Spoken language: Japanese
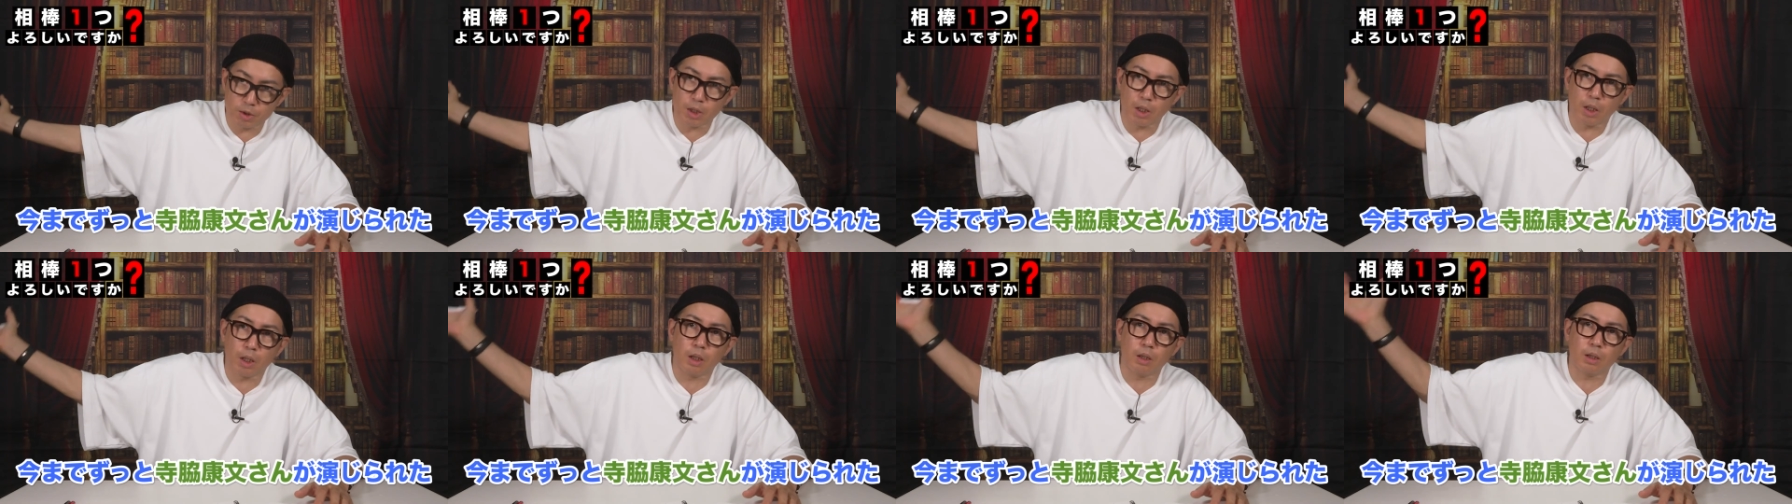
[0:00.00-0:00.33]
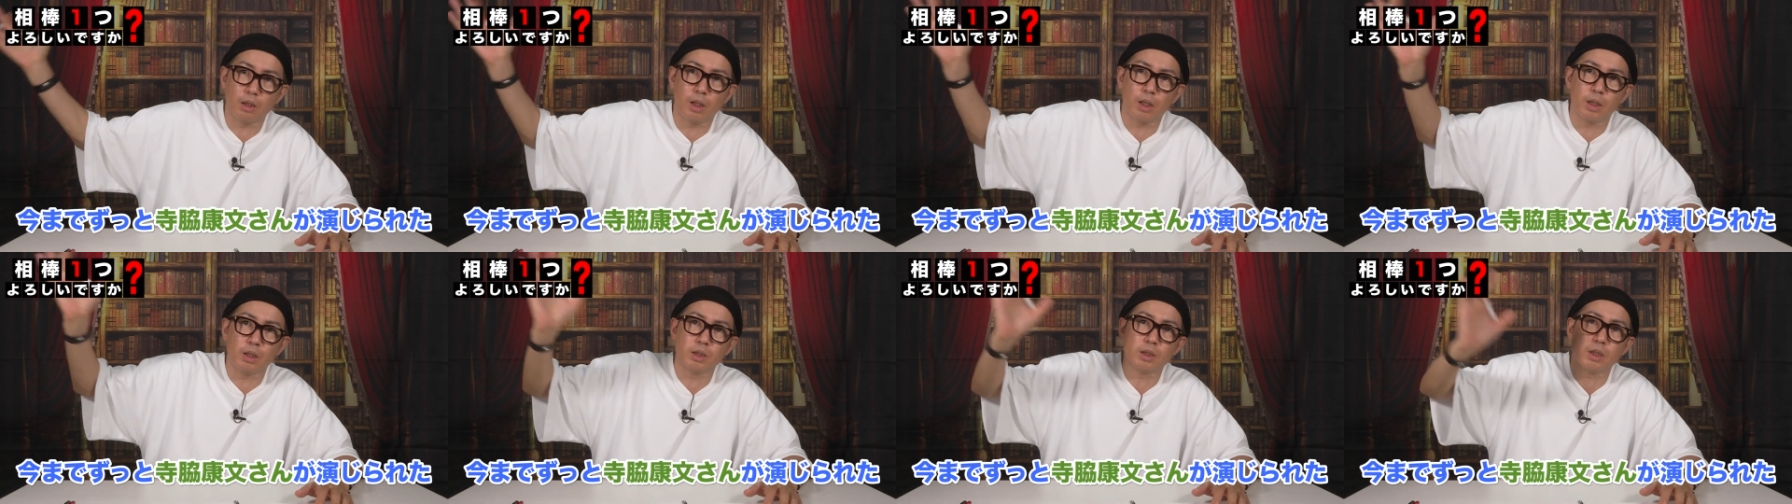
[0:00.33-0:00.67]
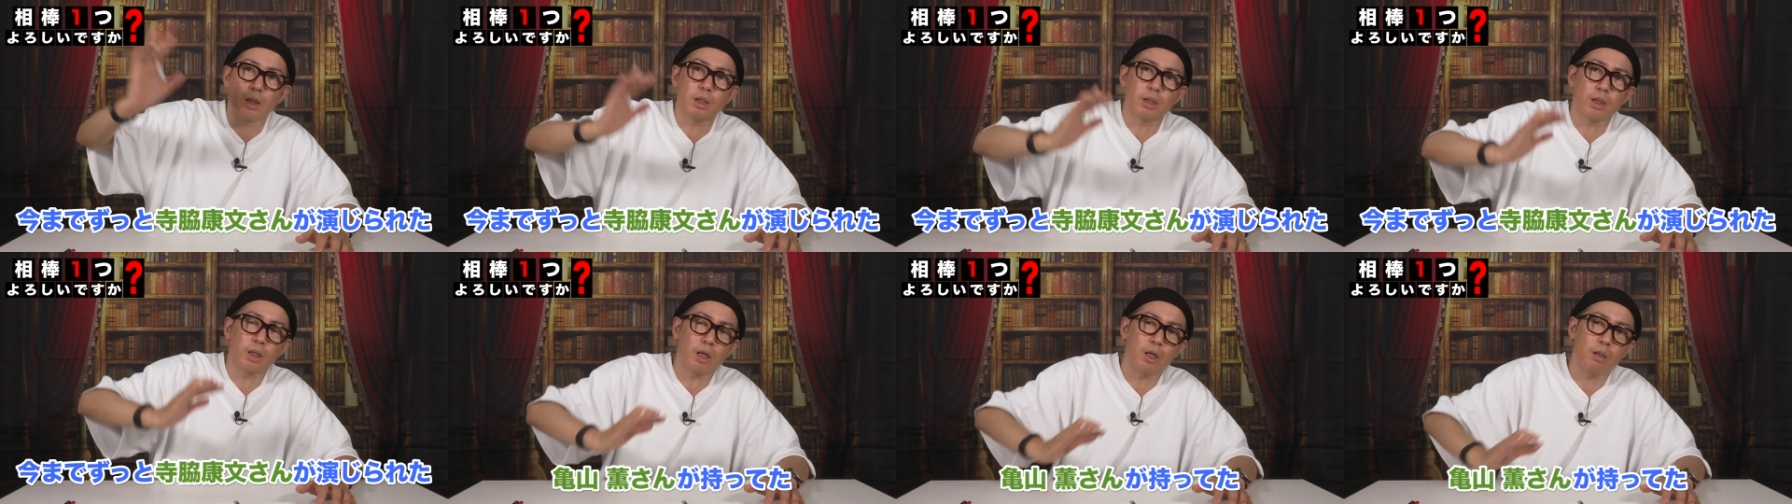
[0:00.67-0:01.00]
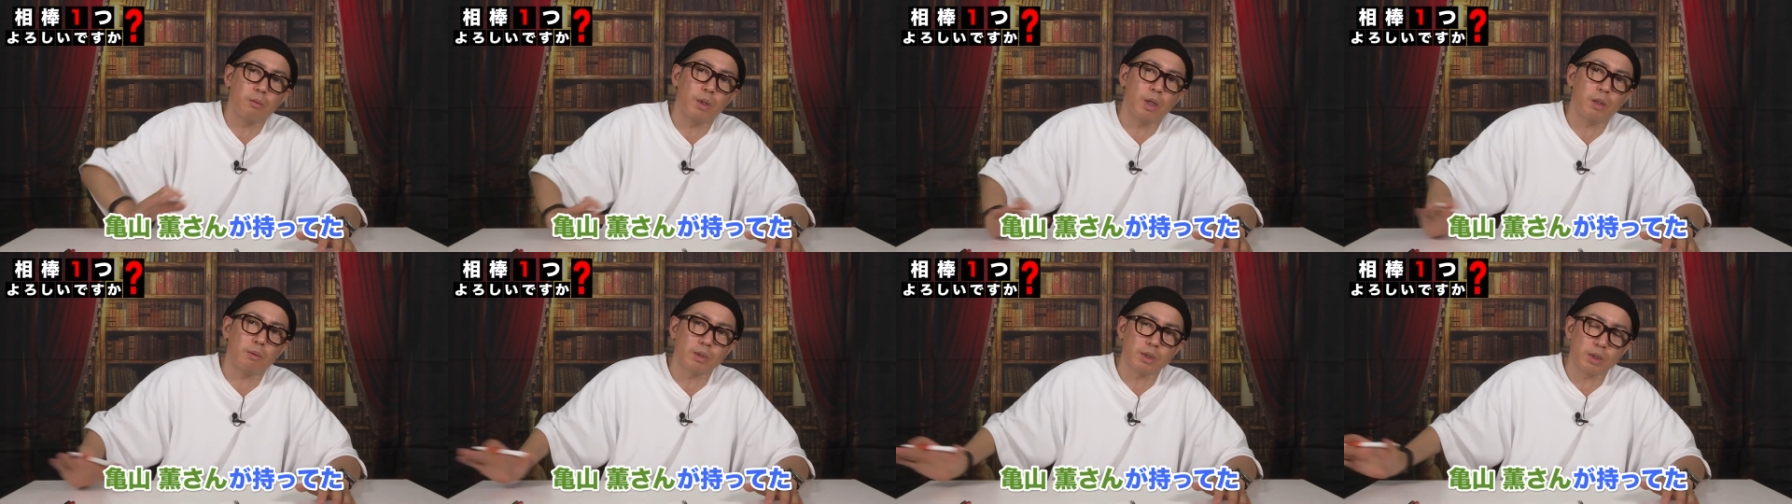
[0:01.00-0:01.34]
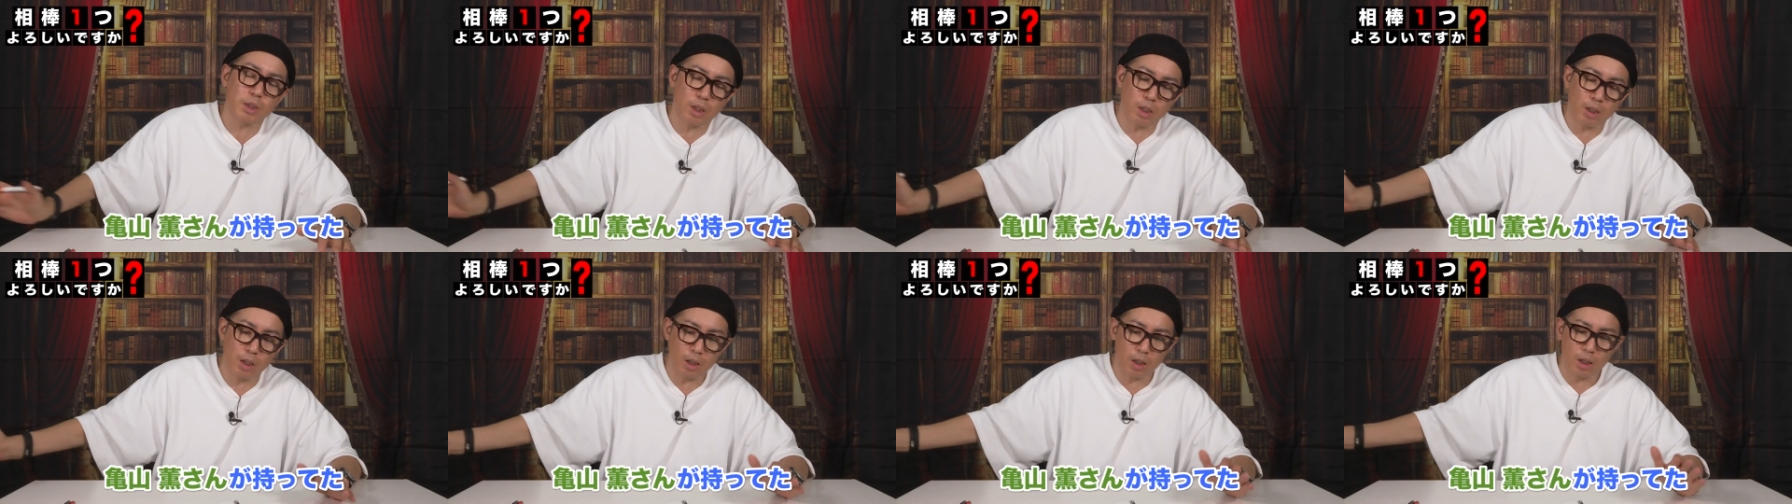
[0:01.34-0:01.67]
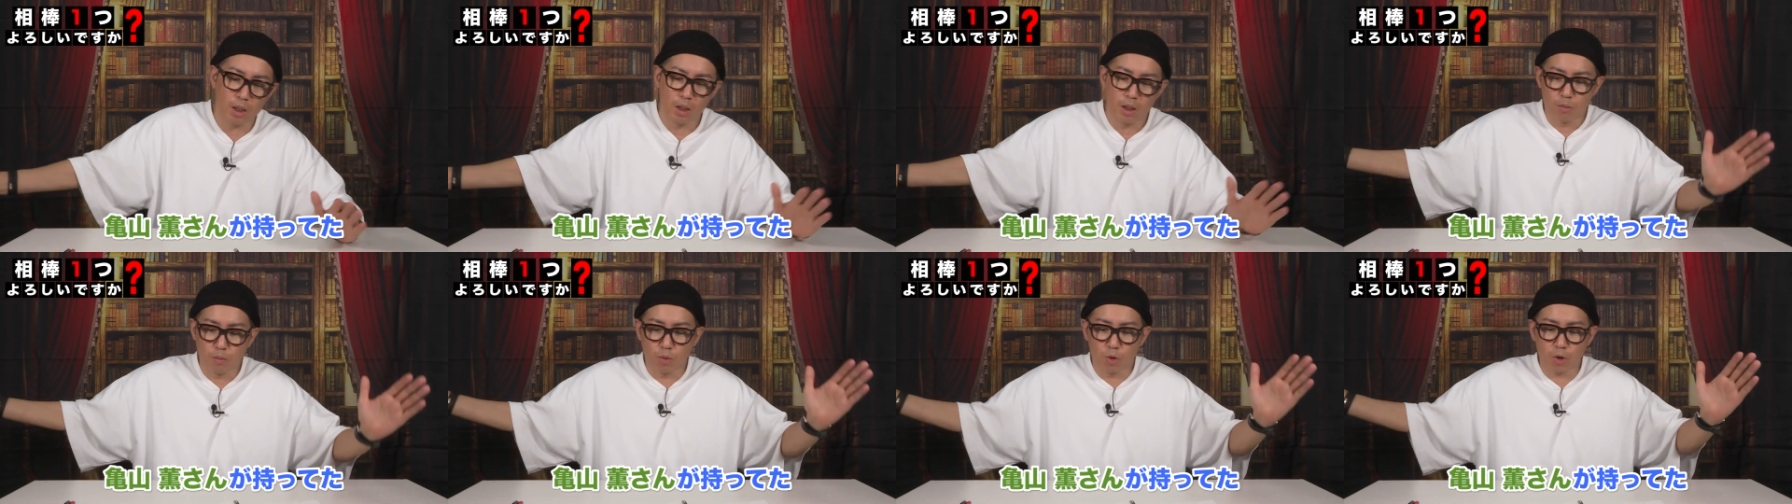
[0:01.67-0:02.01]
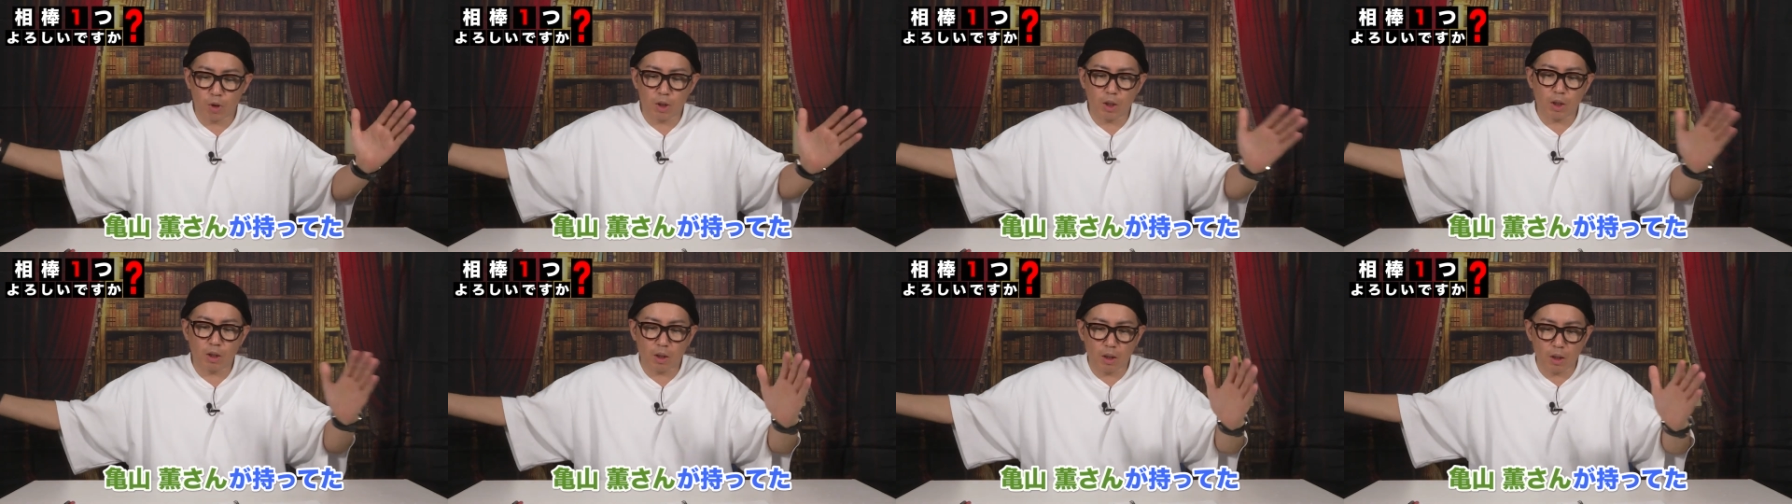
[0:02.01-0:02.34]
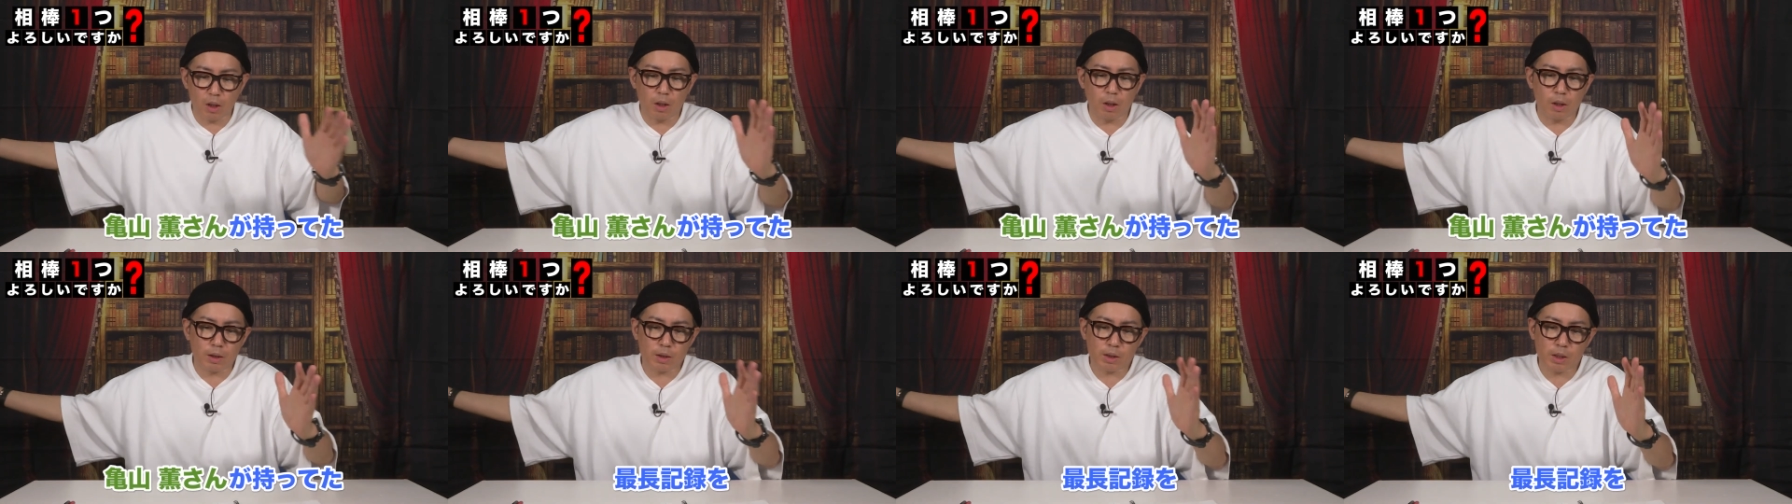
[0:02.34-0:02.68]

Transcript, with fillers: さんが演じられた亀山さんが持ってた